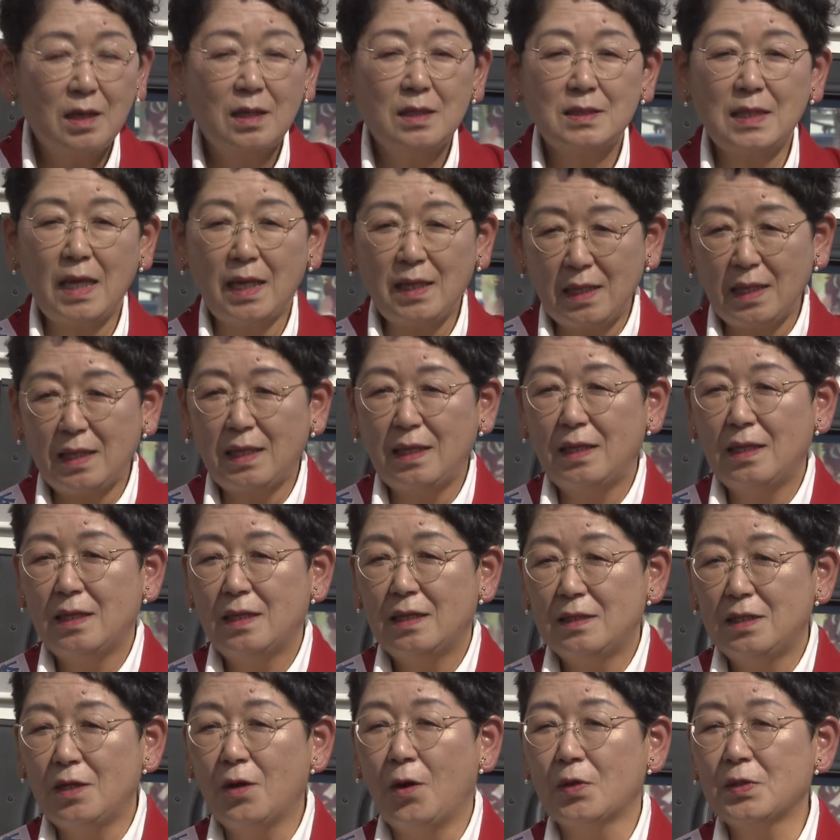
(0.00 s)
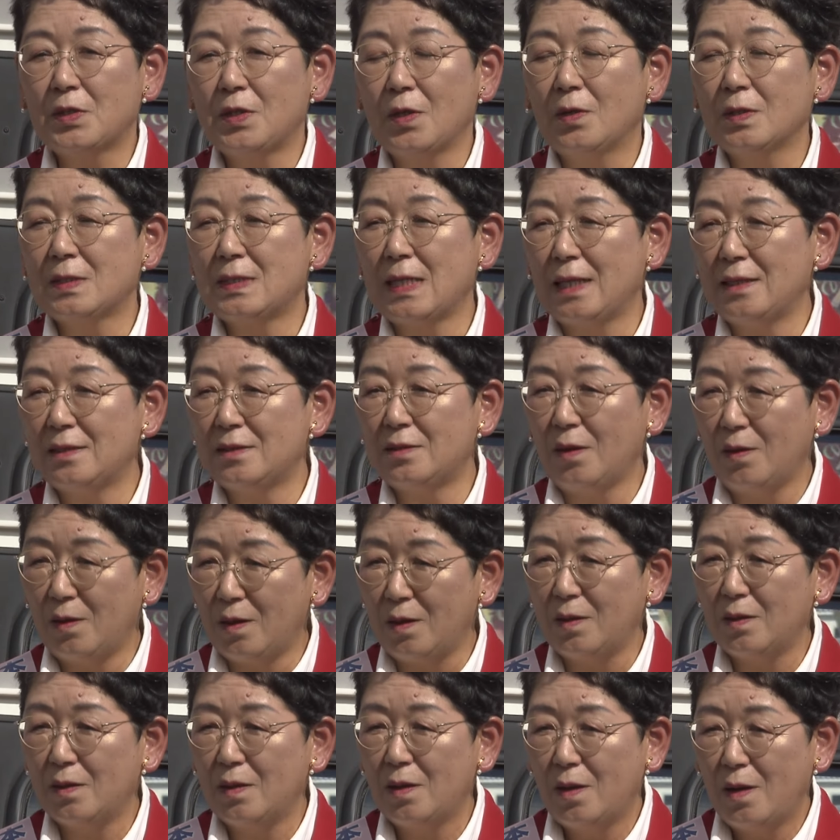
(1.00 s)
ぜひ日本共産
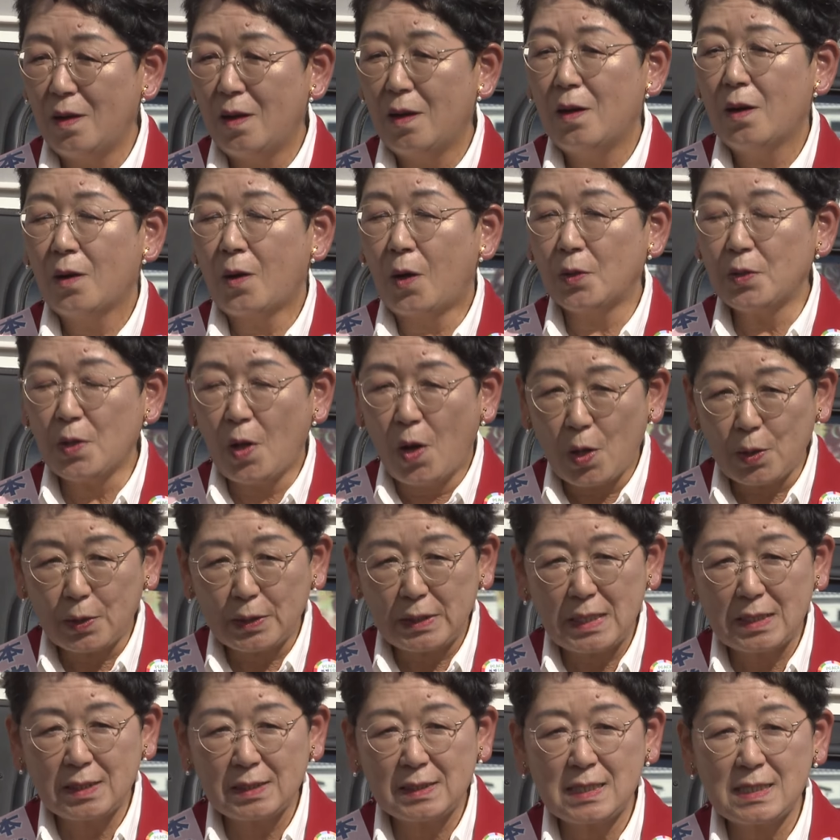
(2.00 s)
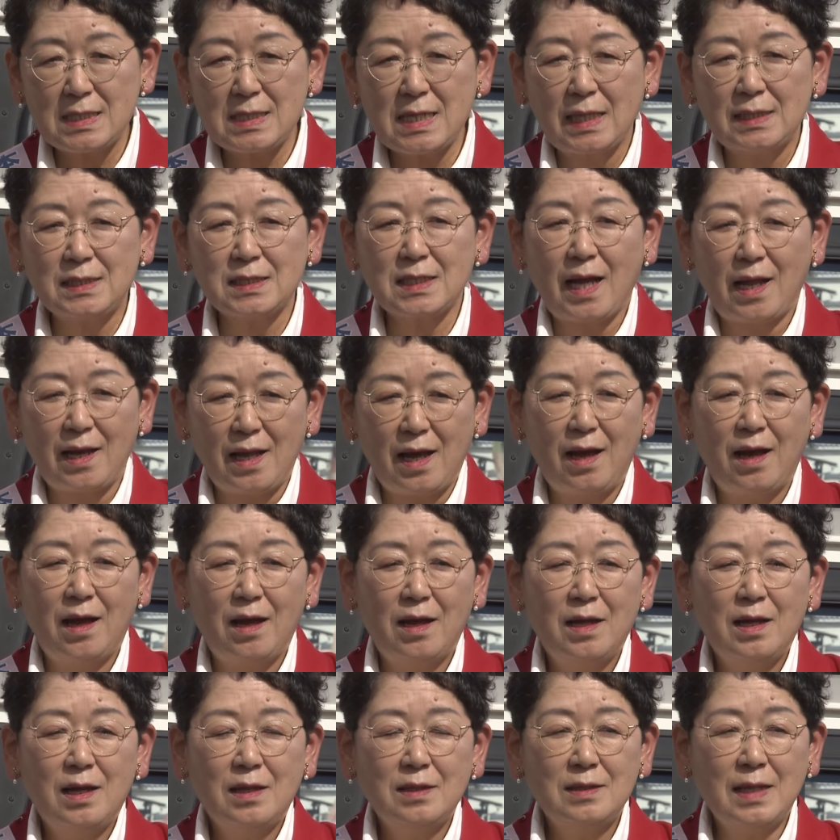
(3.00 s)
党、この北陸信越から
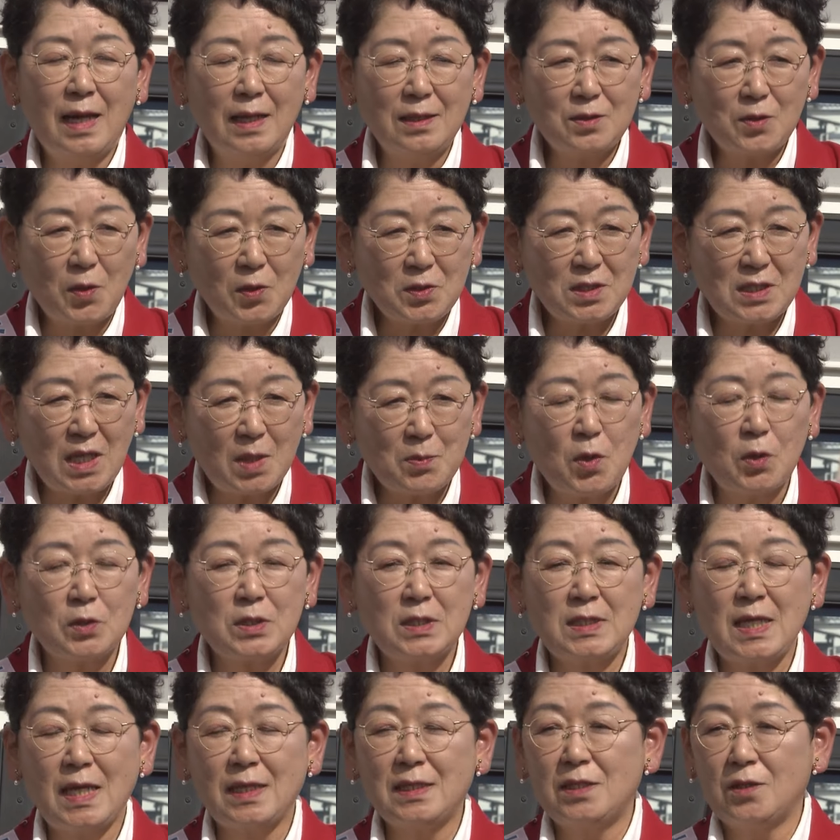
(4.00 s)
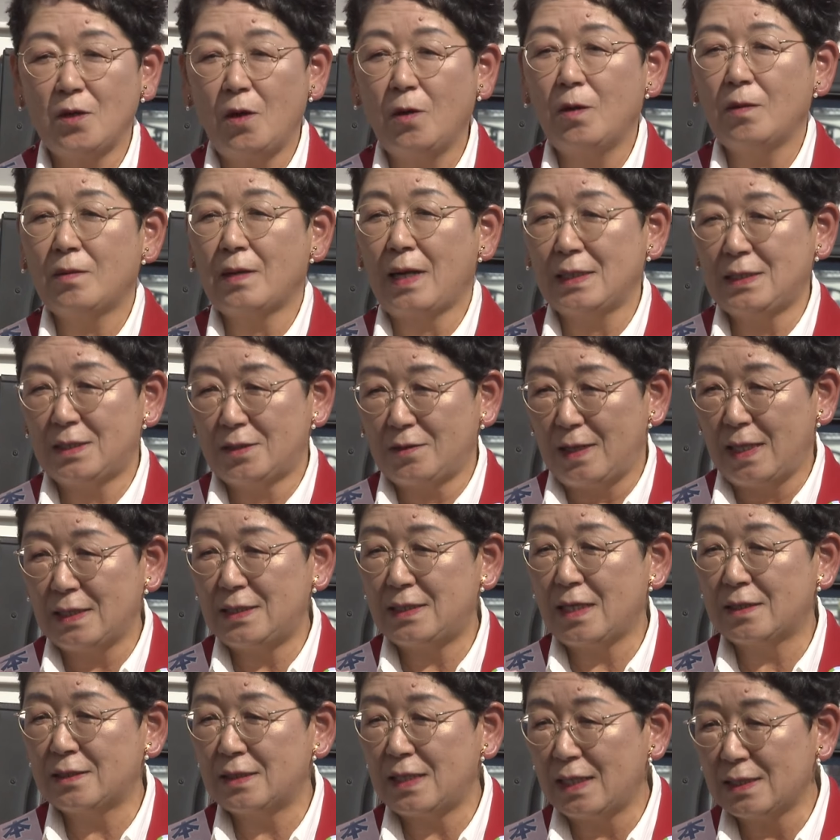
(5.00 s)
何としても議席を勝ち取らせ
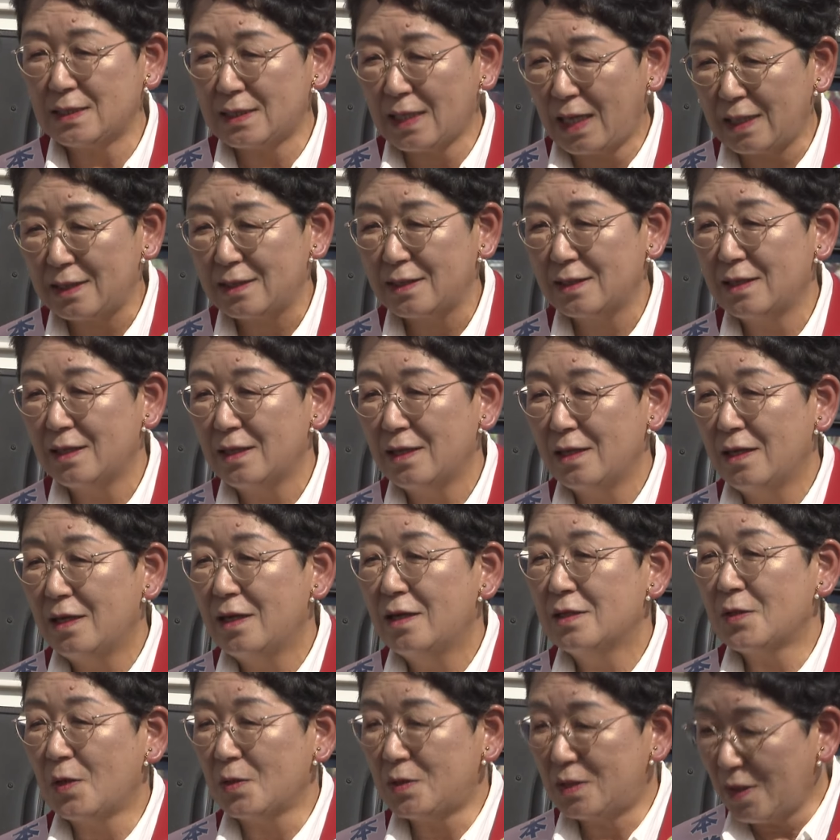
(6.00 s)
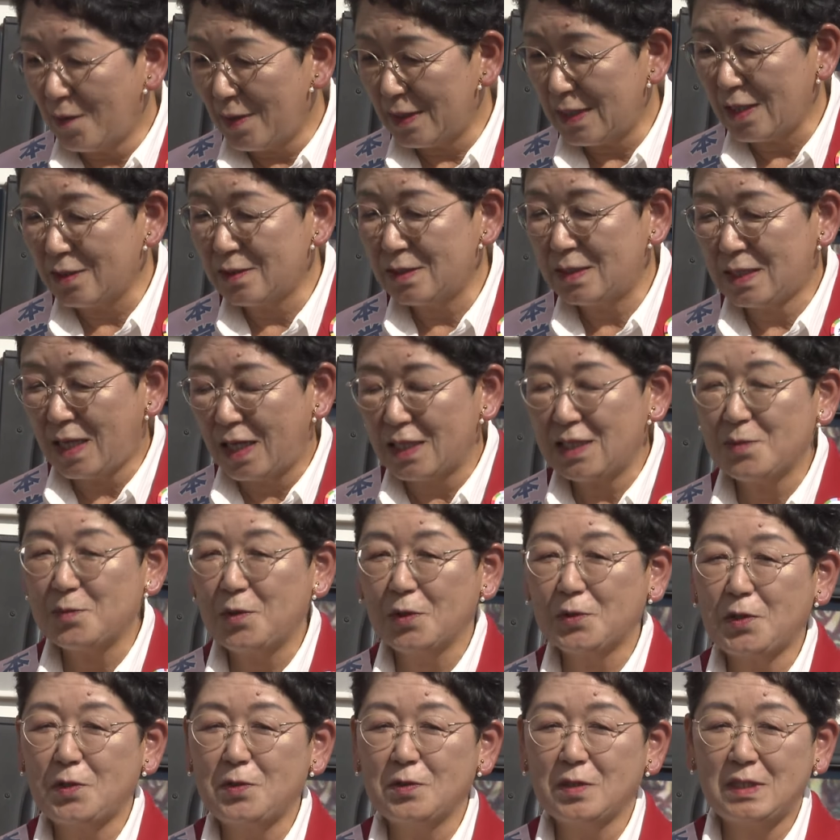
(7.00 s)
てください。そして私、金
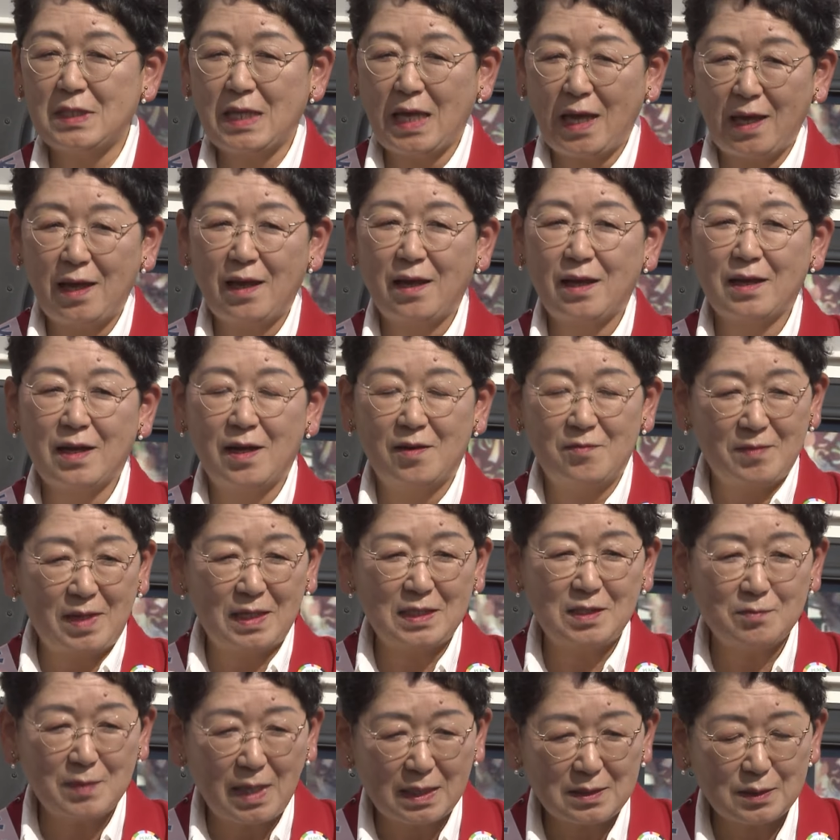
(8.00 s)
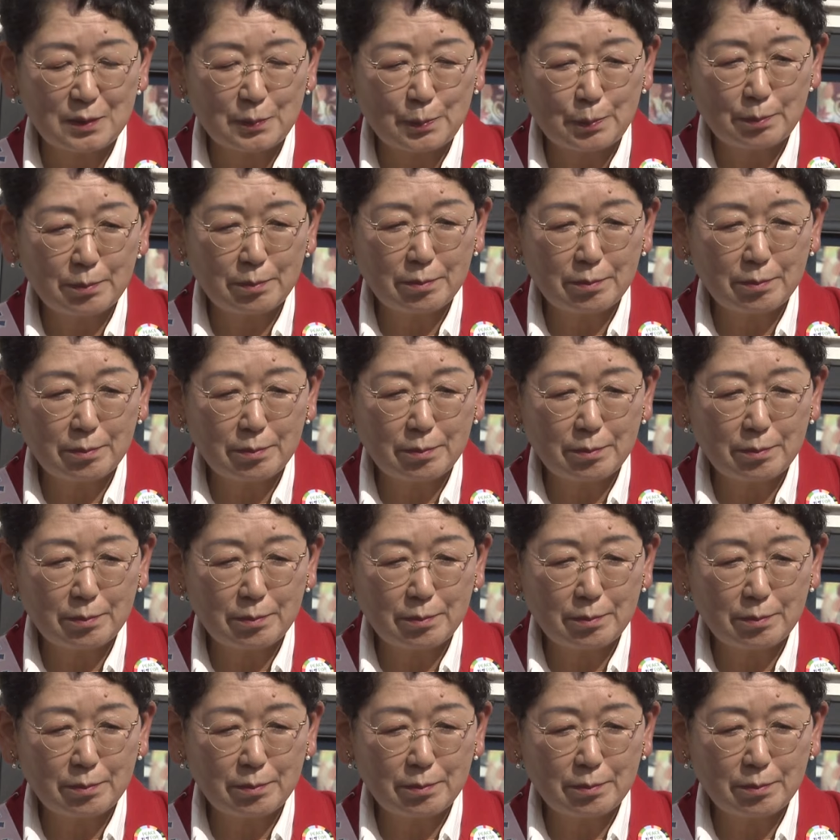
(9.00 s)
本幸恵、頑張ります。